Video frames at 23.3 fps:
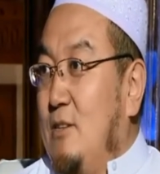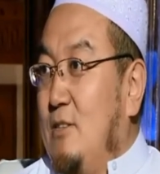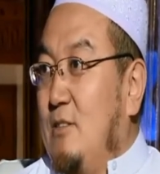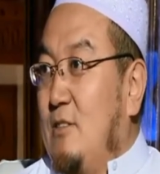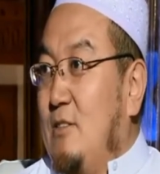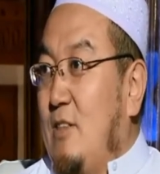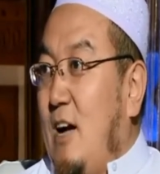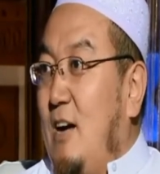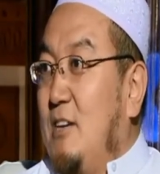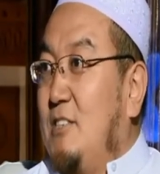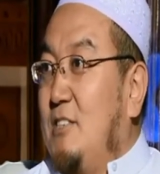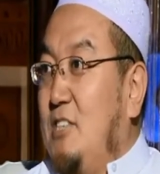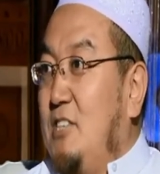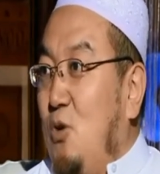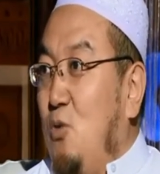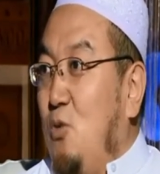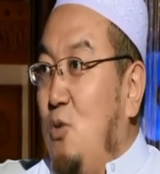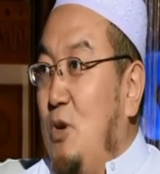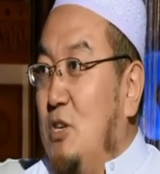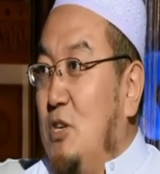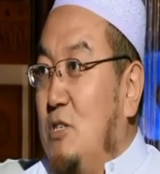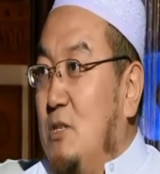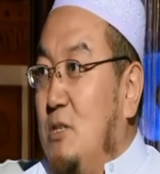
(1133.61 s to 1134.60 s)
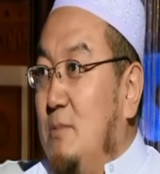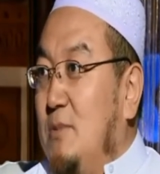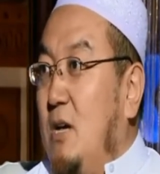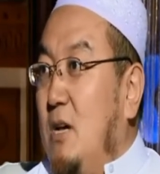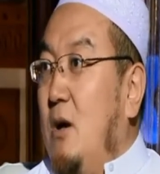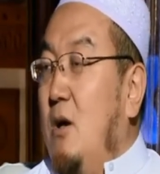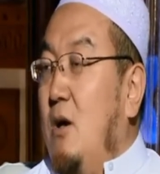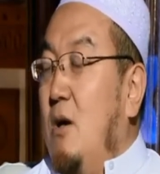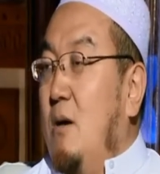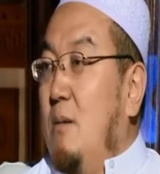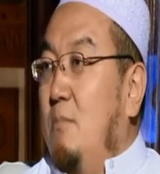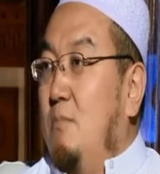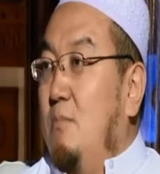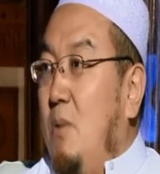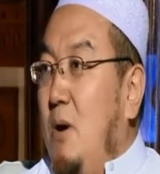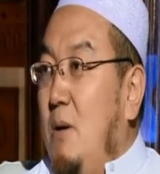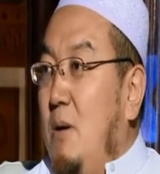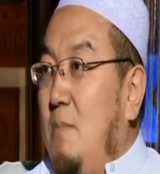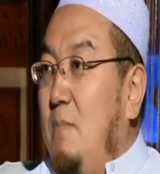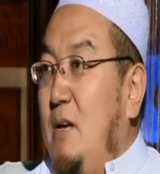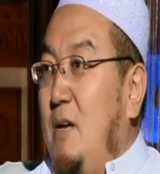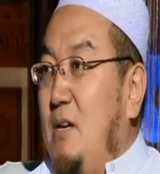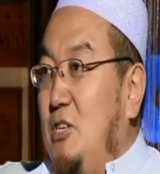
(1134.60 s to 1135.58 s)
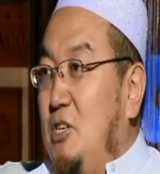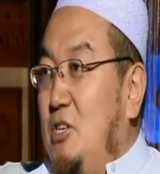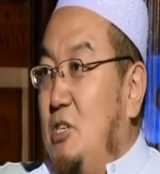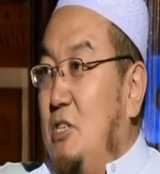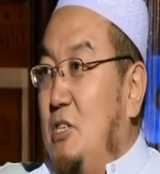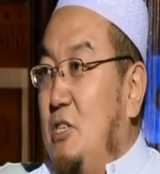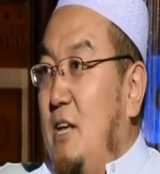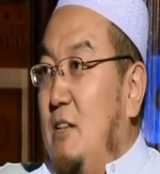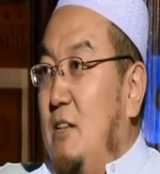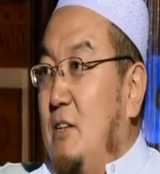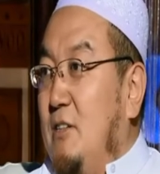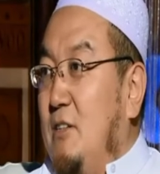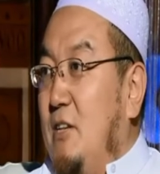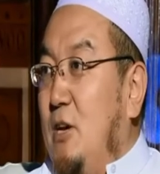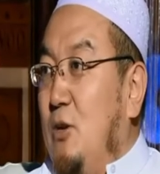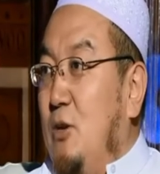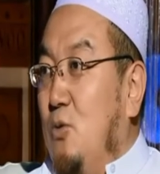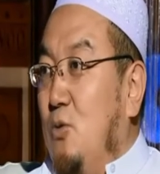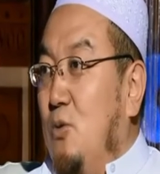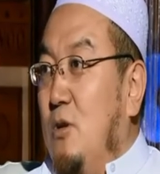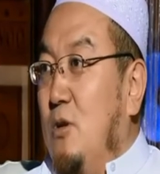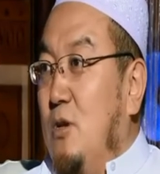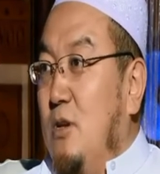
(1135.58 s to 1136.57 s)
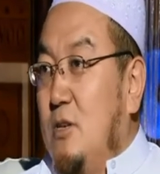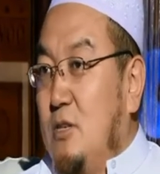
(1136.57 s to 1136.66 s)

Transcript: 他将会什么呢？蒙昧时代的那种